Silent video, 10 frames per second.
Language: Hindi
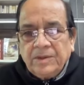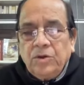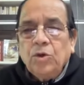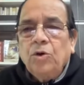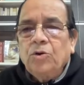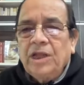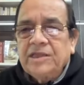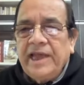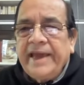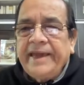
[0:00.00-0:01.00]
लोगों को
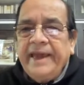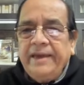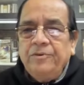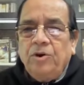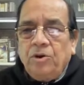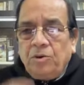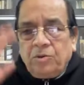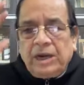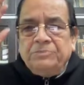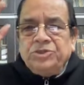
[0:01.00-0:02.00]
लगता है कि
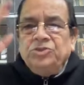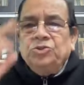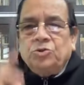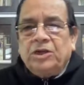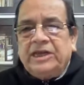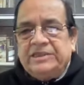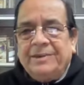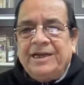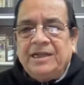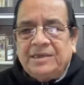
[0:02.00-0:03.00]
वो रामचंद्र शुक्ल का
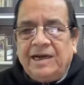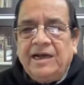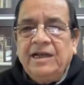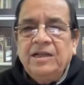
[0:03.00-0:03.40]
जमाना था